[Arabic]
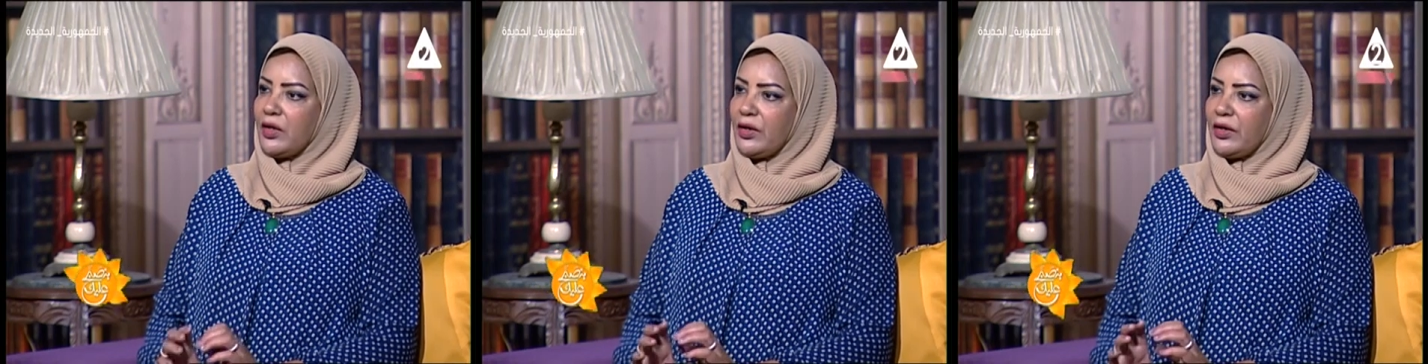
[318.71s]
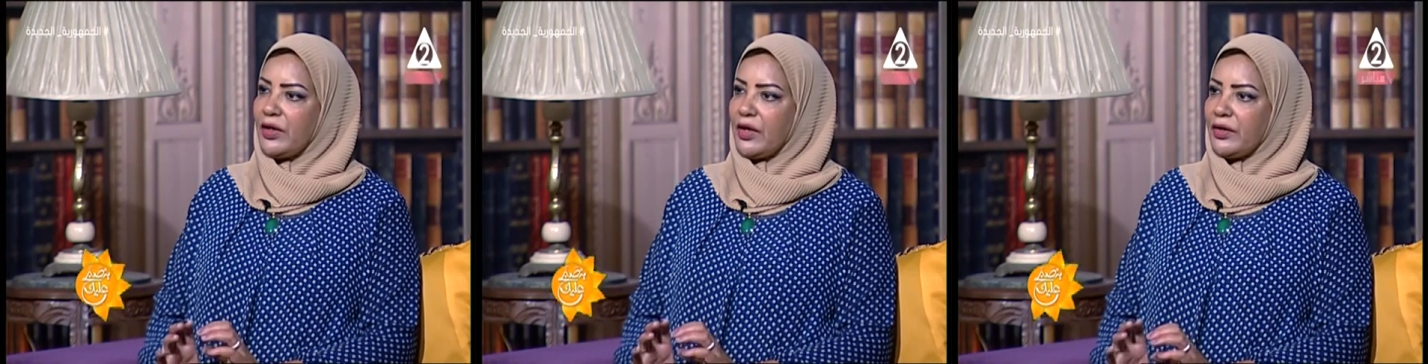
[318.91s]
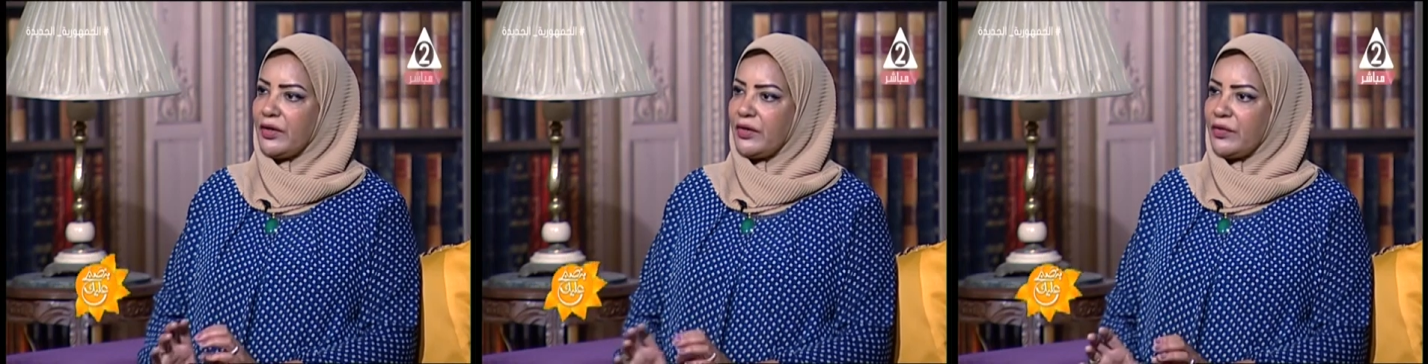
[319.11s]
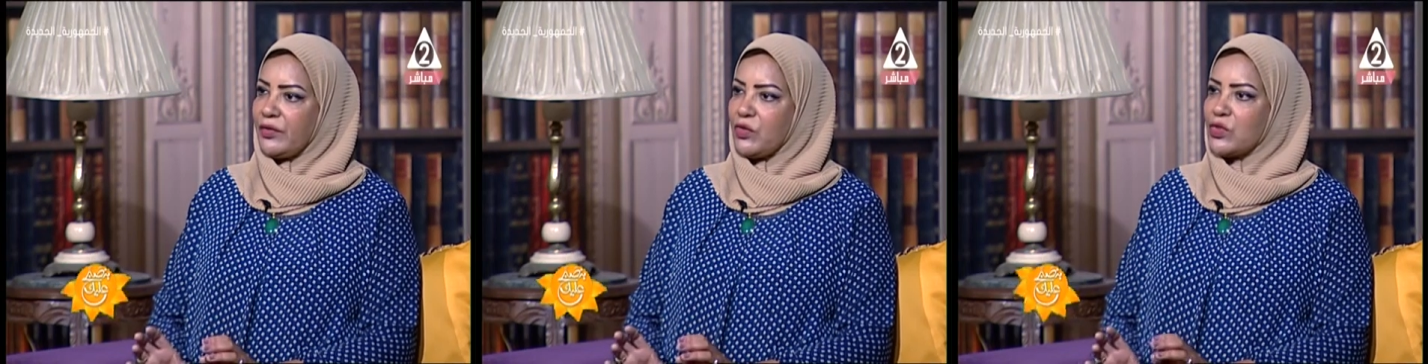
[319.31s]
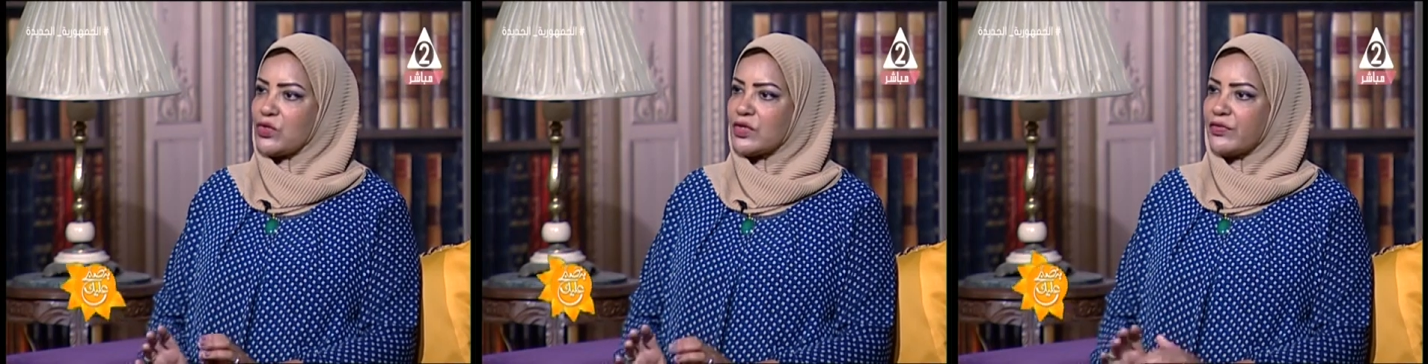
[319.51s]
يعني
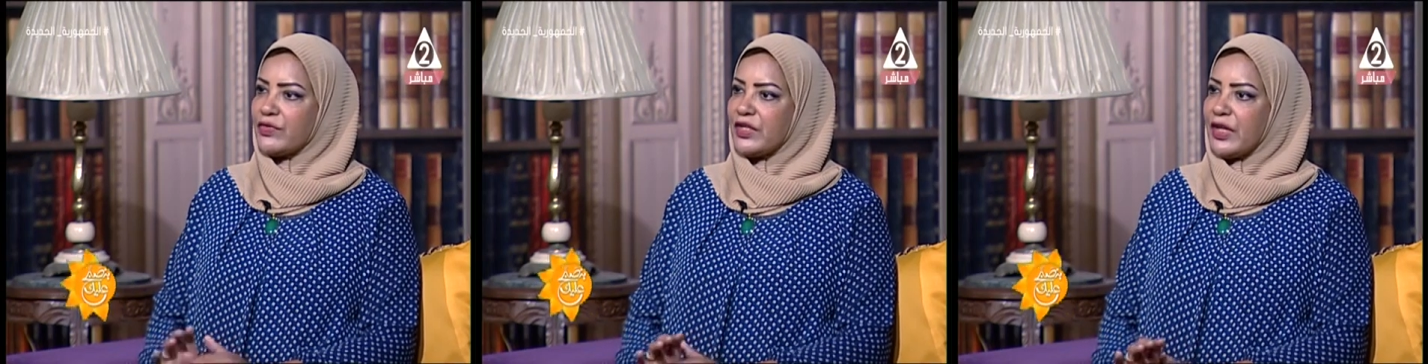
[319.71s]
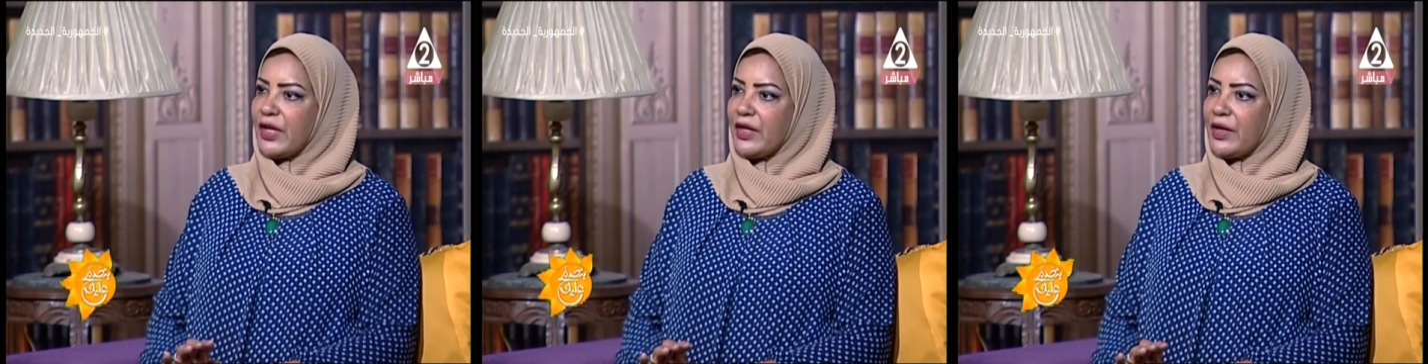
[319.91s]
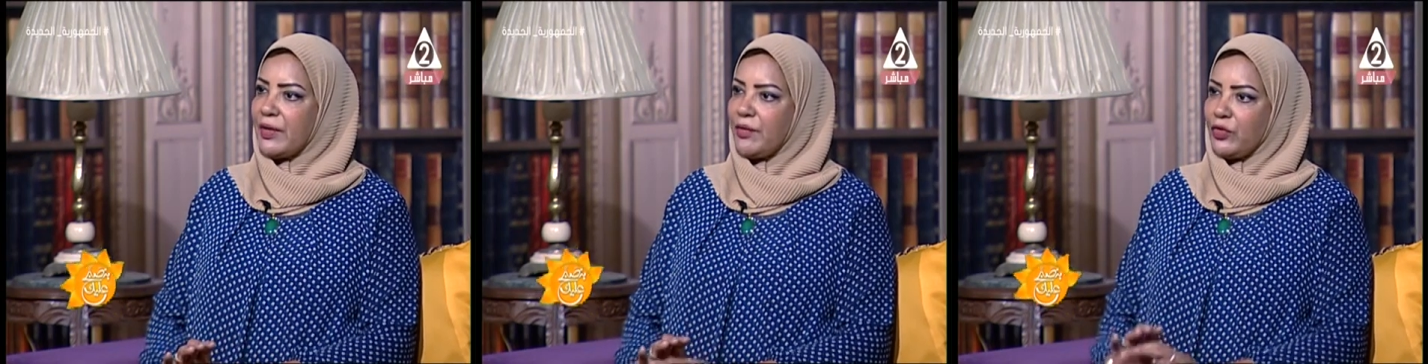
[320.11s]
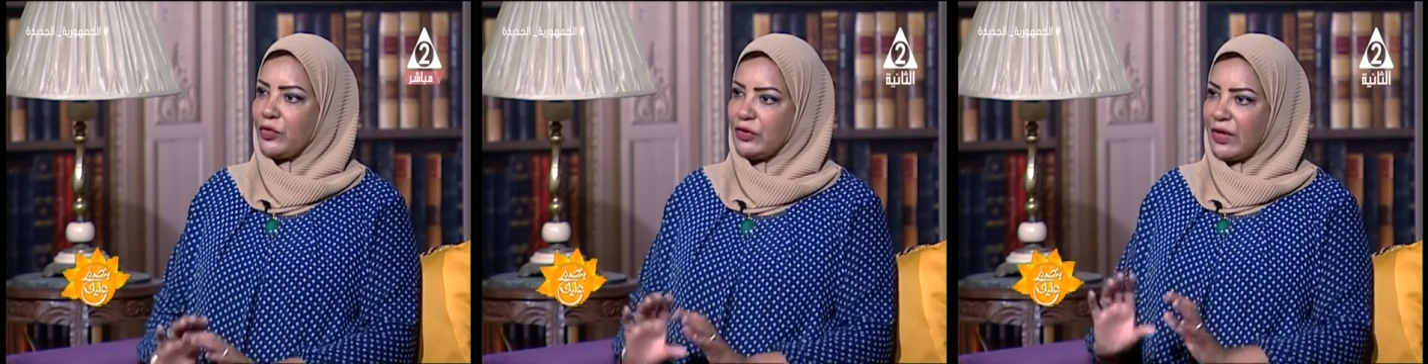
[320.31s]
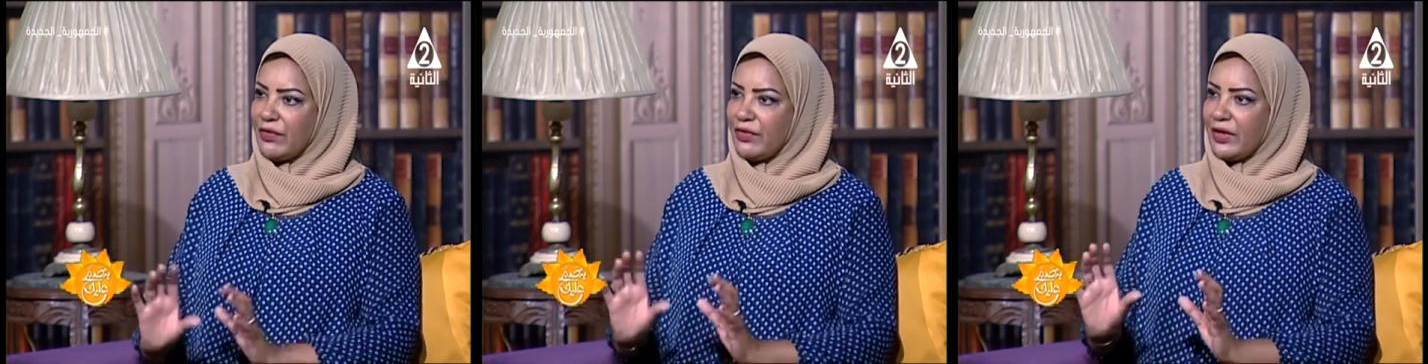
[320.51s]
جزء في النهايه
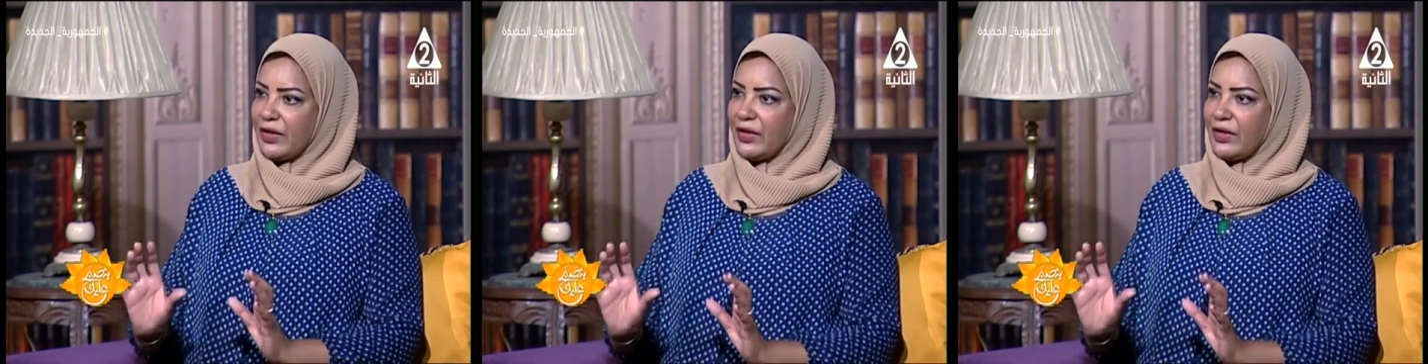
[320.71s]
منتفخ